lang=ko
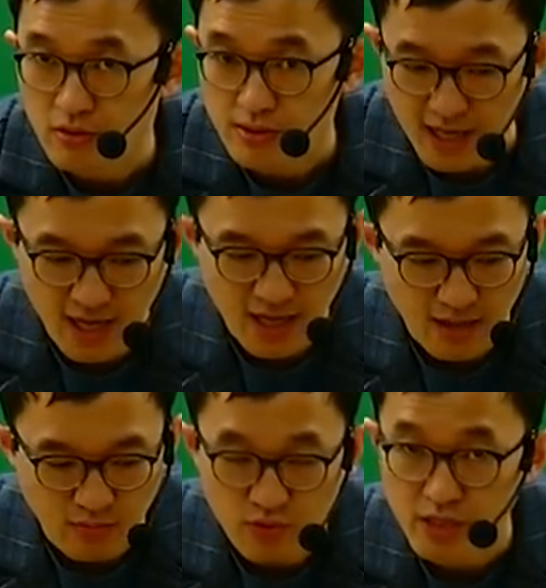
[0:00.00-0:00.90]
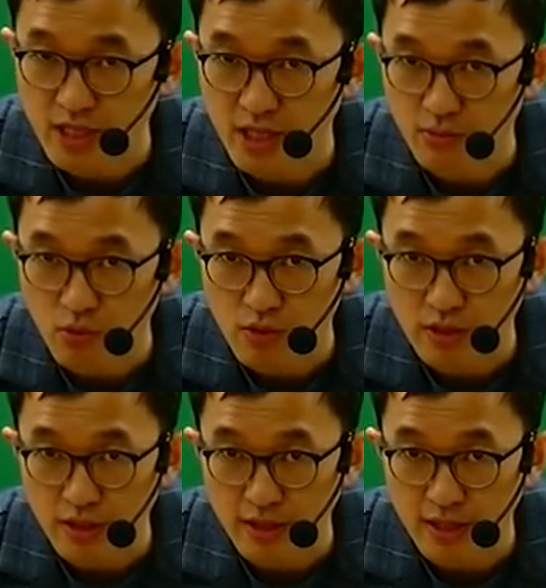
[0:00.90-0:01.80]
자, 문장에
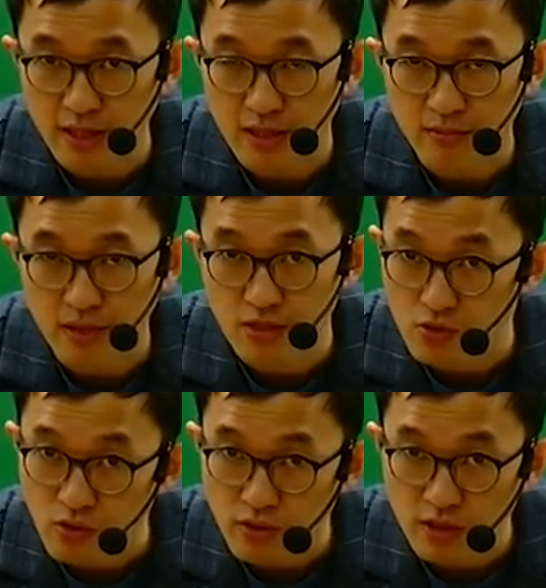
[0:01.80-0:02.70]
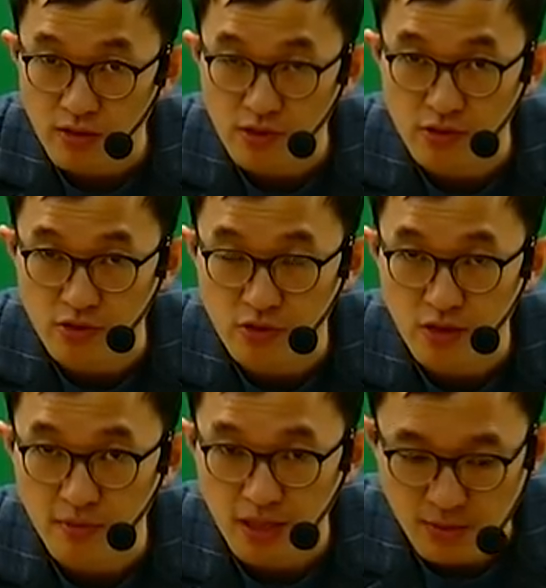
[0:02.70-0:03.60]
목적어 있다. 그러면 수동태로 갈 수 있죠.
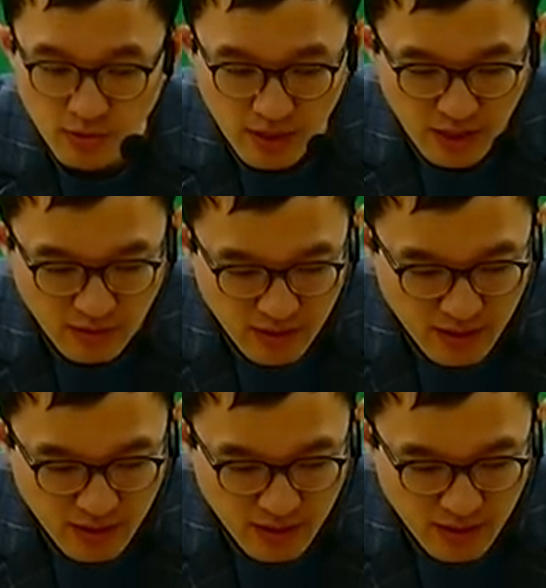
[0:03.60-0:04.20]
한번 가볼까요?